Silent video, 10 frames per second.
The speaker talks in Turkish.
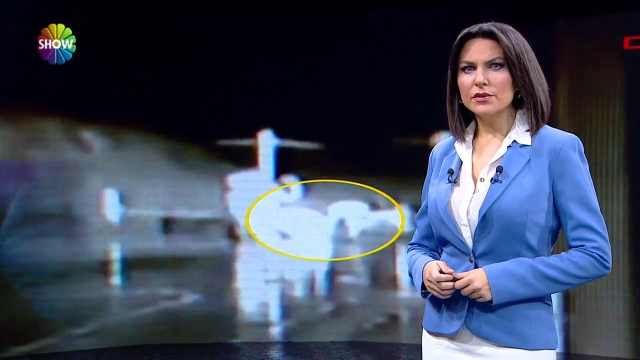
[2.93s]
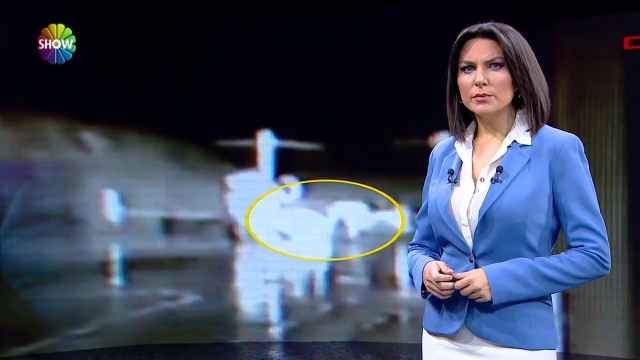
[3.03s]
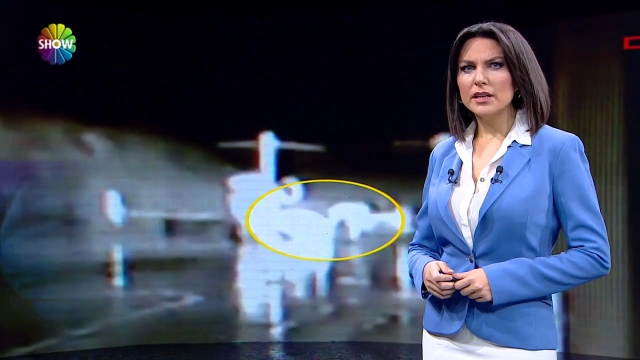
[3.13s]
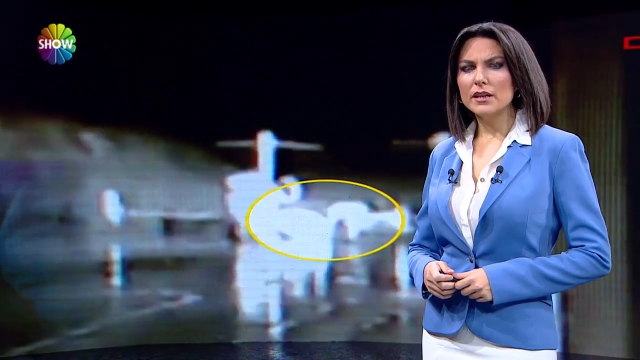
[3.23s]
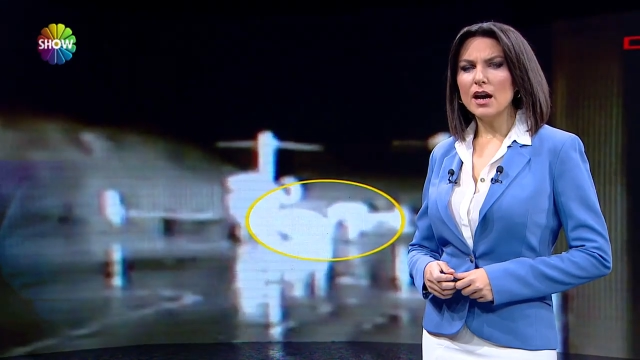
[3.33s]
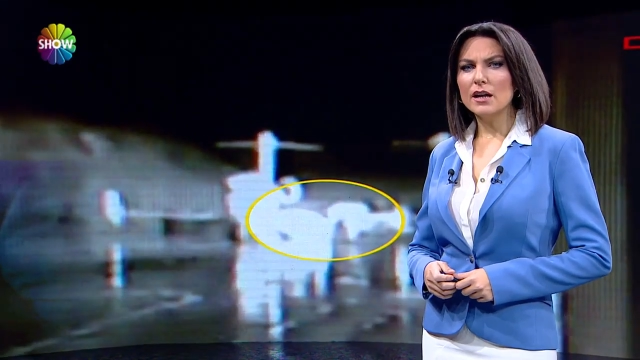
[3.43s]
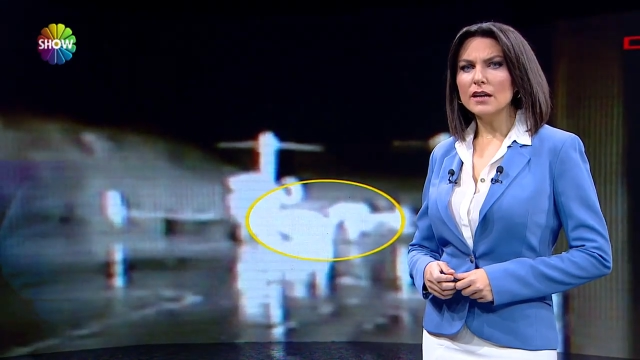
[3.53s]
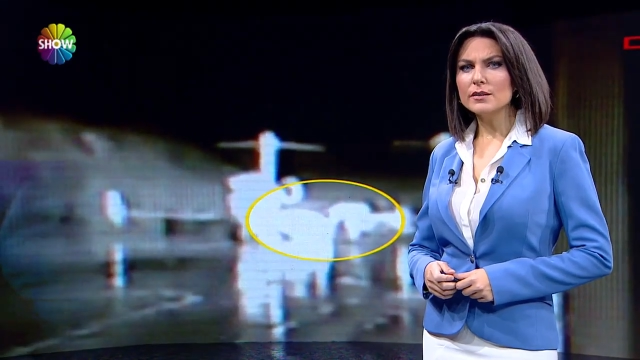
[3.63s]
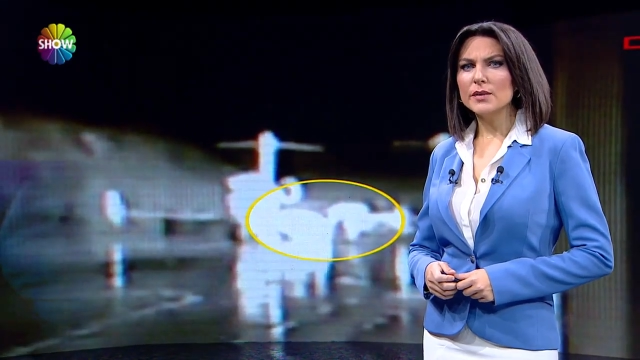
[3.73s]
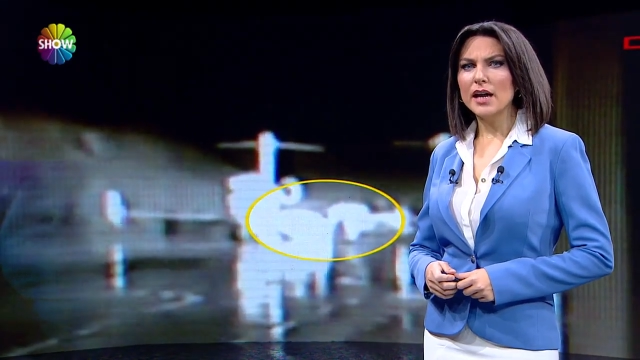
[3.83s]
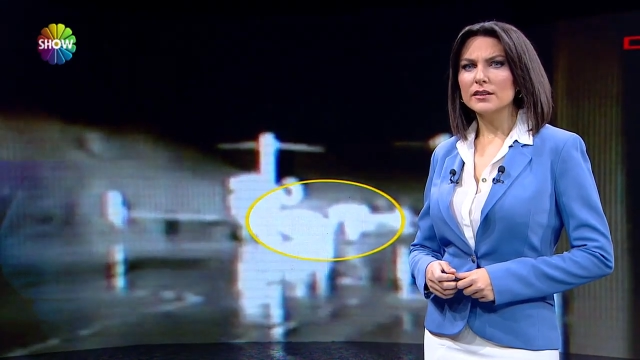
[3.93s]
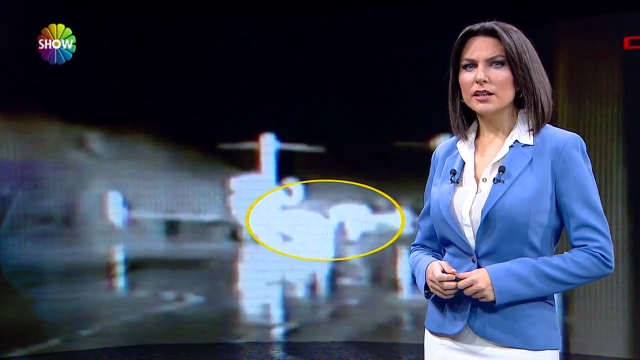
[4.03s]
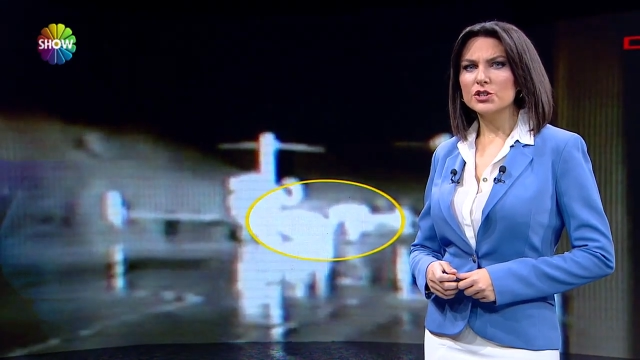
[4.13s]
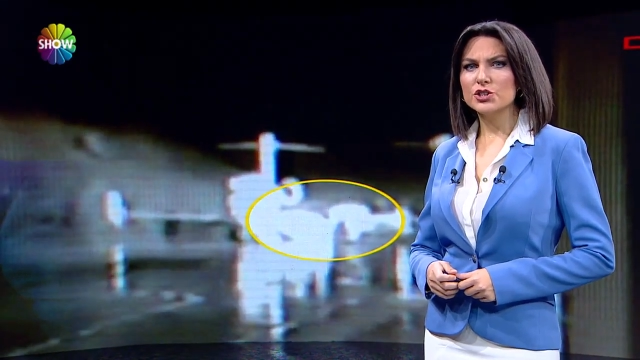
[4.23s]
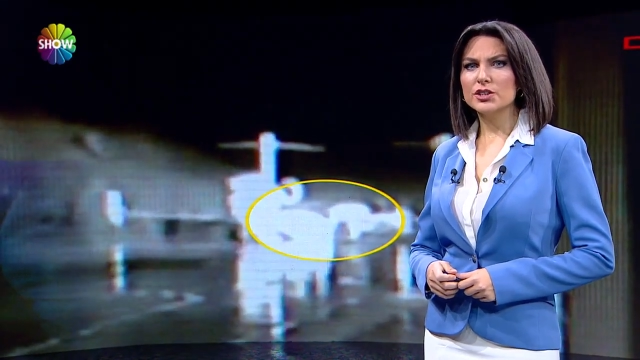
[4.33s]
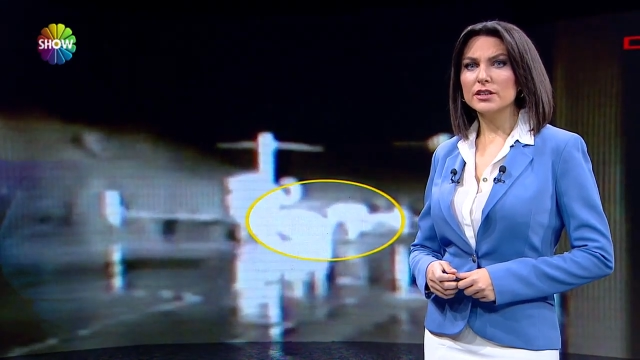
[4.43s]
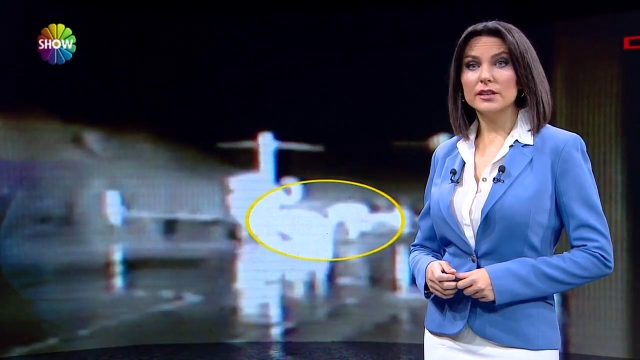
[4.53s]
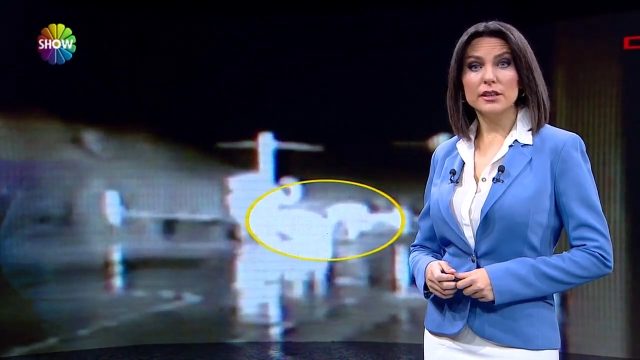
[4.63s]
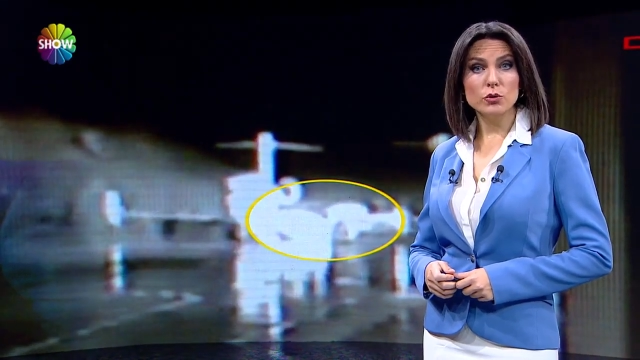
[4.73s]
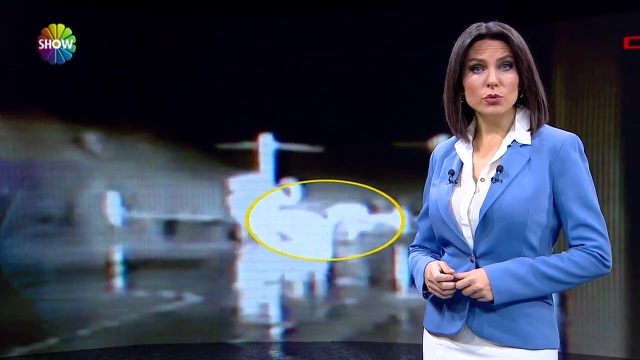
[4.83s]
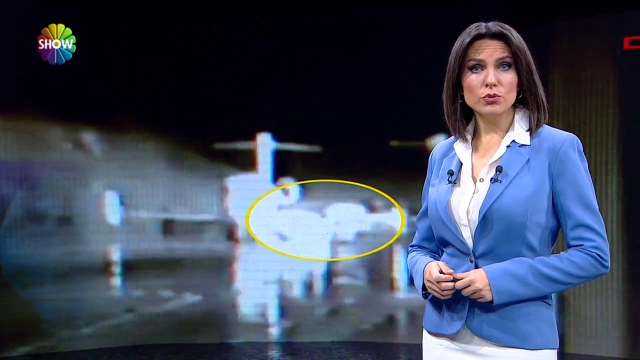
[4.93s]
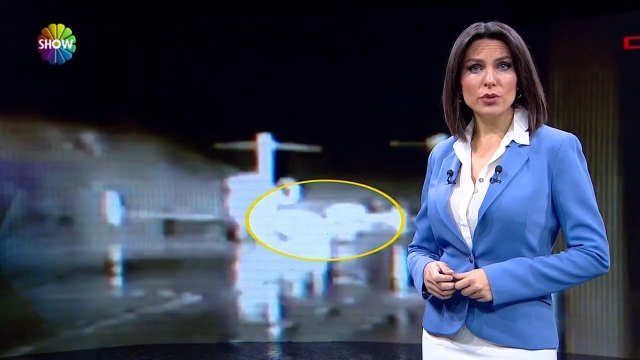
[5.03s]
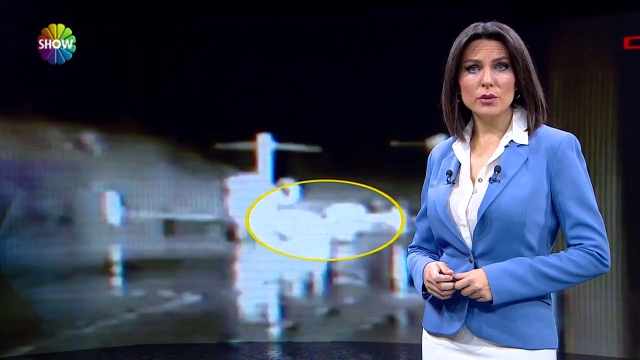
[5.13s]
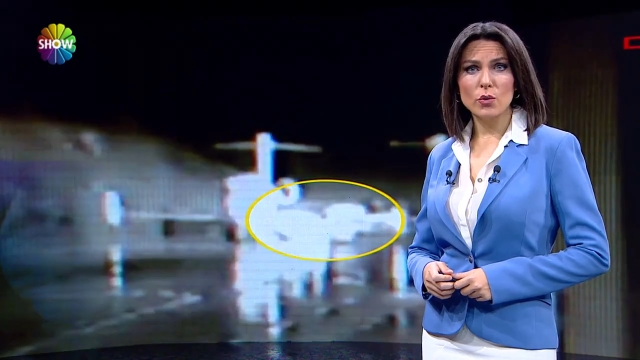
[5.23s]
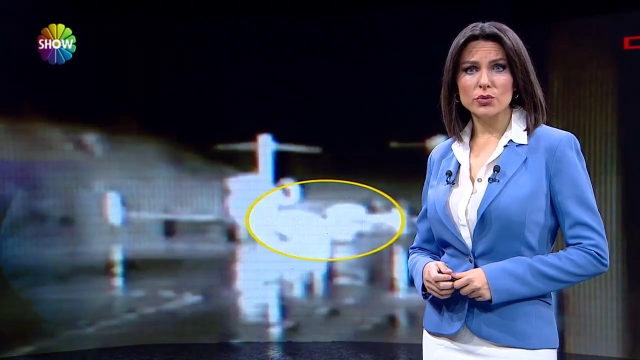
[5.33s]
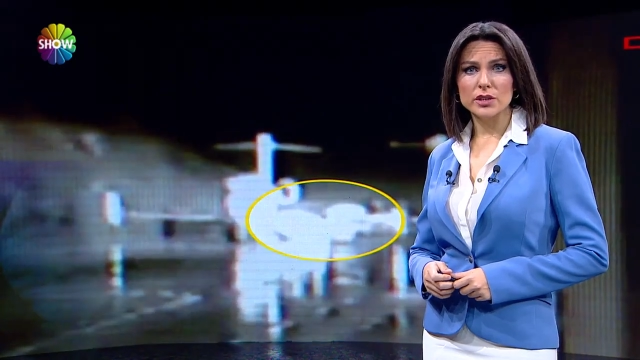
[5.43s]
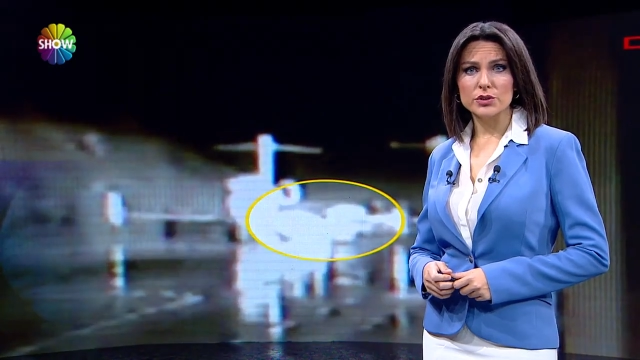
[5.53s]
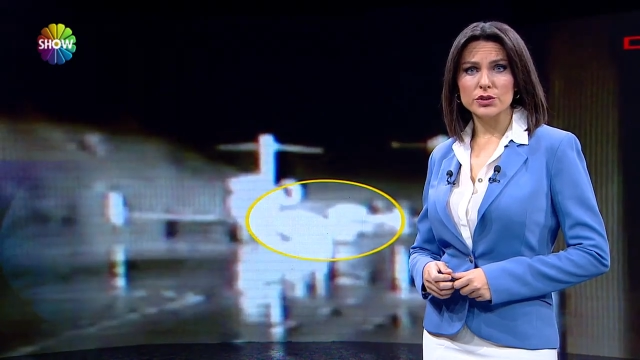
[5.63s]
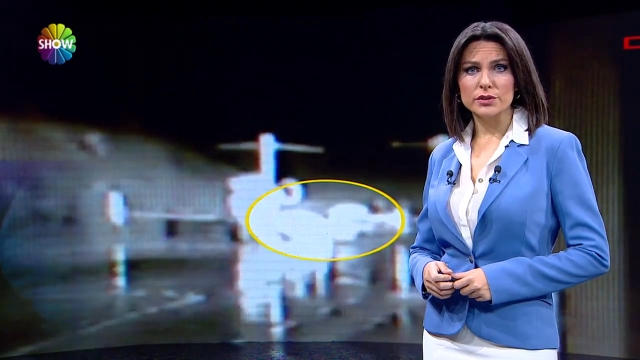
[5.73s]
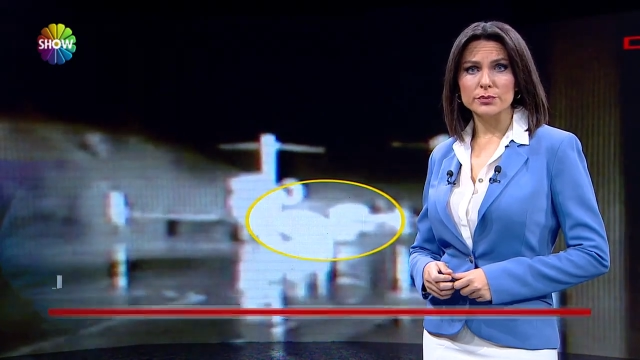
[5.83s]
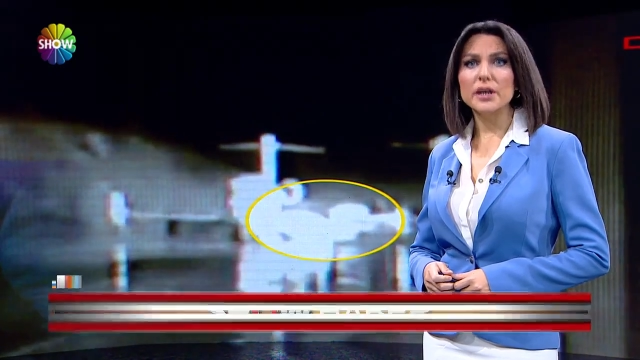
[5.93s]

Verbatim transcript: filmlerini aratmayan kaçışının yeni görüntüleri ortaya çıktı.